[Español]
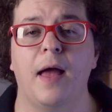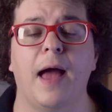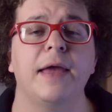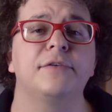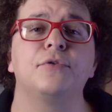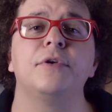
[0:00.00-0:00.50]

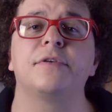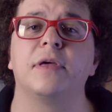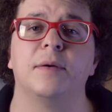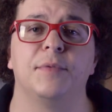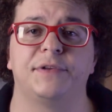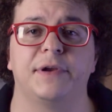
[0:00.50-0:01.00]
Hay estudios que
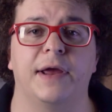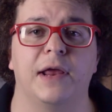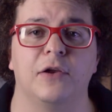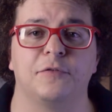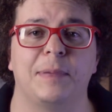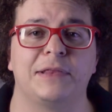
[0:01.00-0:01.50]
demuestran que
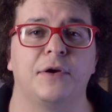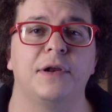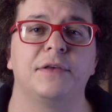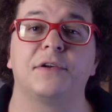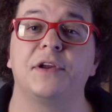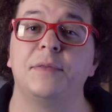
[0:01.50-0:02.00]
los
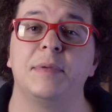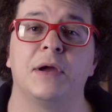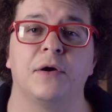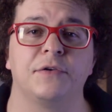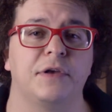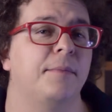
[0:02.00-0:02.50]
patrones
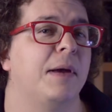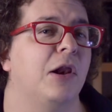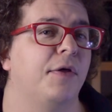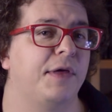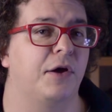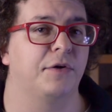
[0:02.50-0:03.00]
rítmicos y
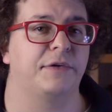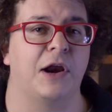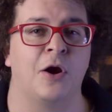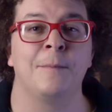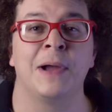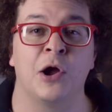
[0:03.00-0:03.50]
melódicos que
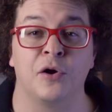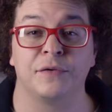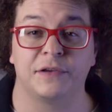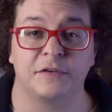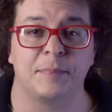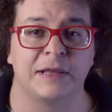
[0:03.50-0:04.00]
rompen con
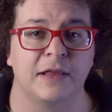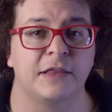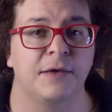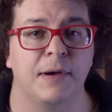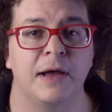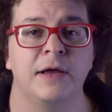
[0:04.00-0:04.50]
nuestra
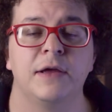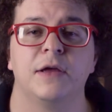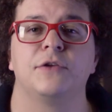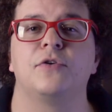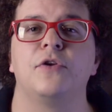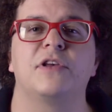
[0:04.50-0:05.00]
expectativa
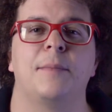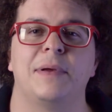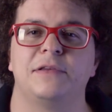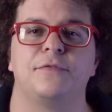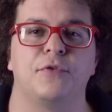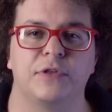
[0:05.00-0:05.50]
son los que más
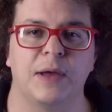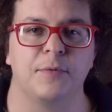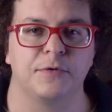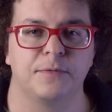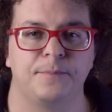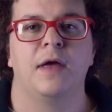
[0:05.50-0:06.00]

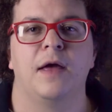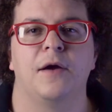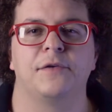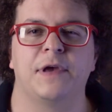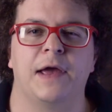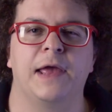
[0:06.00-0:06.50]
disfrutamos.
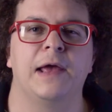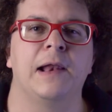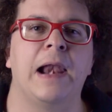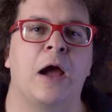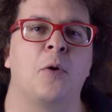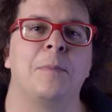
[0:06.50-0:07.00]
O sea que
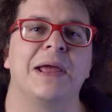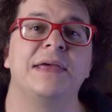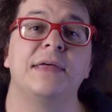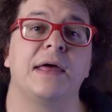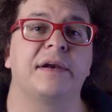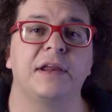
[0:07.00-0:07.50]
la
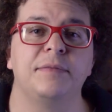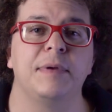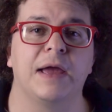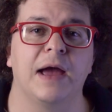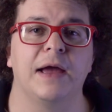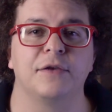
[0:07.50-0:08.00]
complejidad
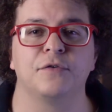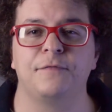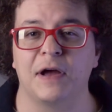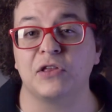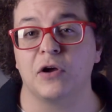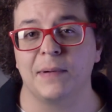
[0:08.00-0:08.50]
rítmica es un
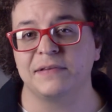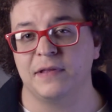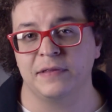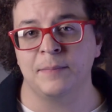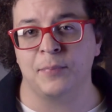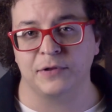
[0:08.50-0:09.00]
factor
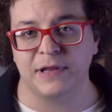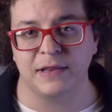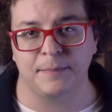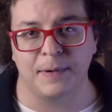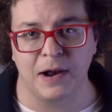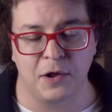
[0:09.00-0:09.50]
bastante importante
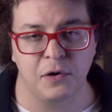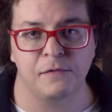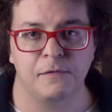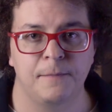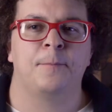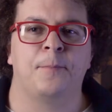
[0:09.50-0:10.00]
para el groove.
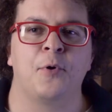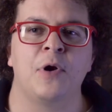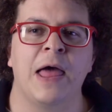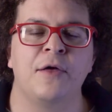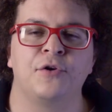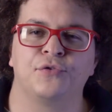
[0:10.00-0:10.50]
Por un
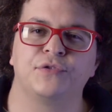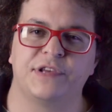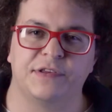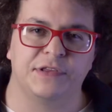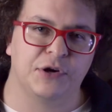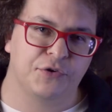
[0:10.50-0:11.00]
lado nos gusta
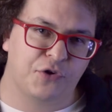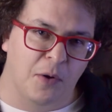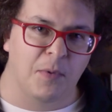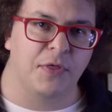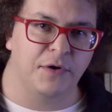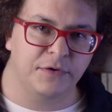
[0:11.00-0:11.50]
sentirnos
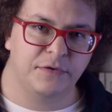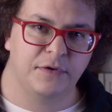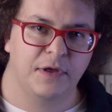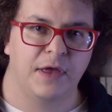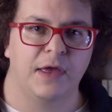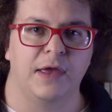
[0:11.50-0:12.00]
cómodos,
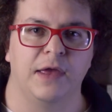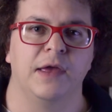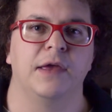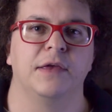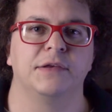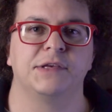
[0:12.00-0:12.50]

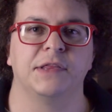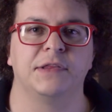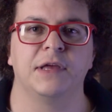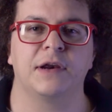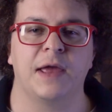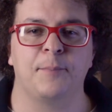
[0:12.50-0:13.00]
y
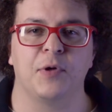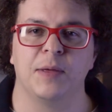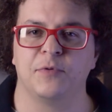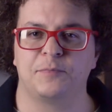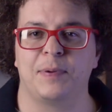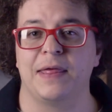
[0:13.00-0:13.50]
sentir que
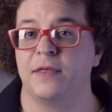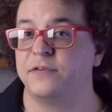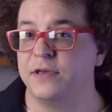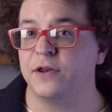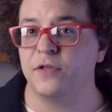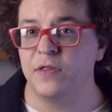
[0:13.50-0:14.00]
podemos
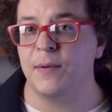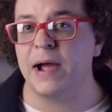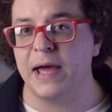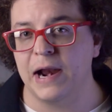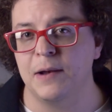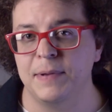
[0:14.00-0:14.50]
predecir dónde va a
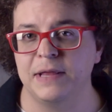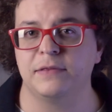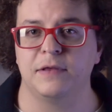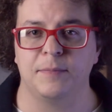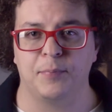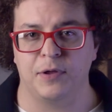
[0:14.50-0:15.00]
caer el beat
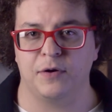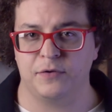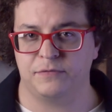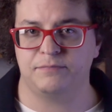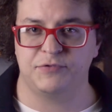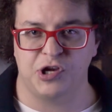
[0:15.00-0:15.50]
y
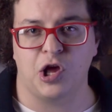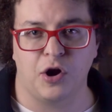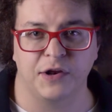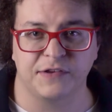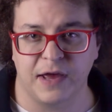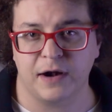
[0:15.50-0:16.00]
podernos
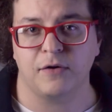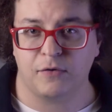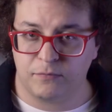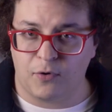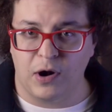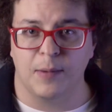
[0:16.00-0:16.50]
sincronizar
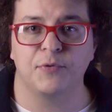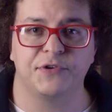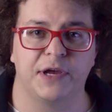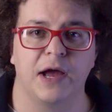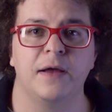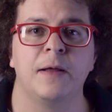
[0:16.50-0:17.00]
con la
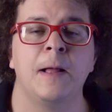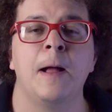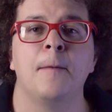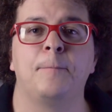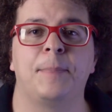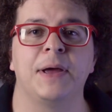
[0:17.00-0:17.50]
música,
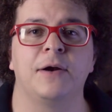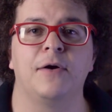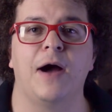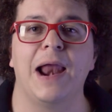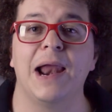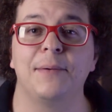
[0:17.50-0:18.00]

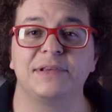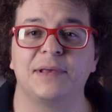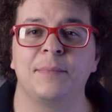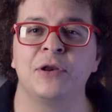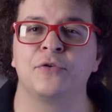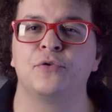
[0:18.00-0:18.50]
pero a la vez
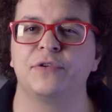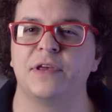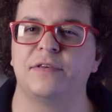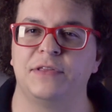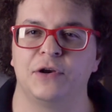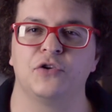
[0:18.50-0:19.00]
también nos gusta
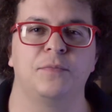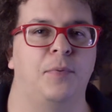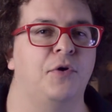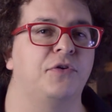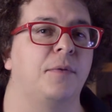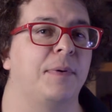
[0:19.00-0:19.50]
sentirnos un
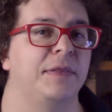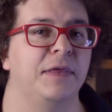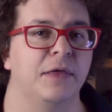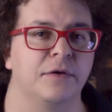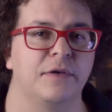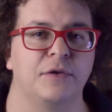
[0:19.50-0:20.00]
poco
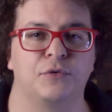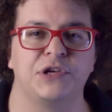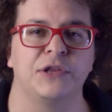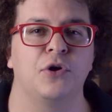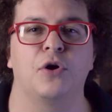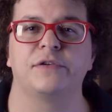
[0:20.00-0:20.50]
sorprendidos,
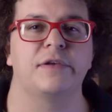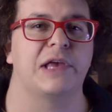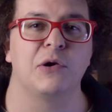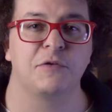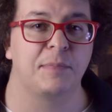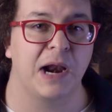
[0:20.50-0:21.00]
escuchando cosas que
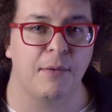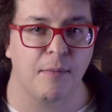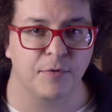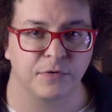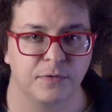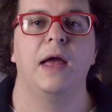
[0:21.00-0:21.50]
no
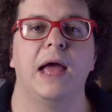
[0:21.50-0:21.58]
esperábamos.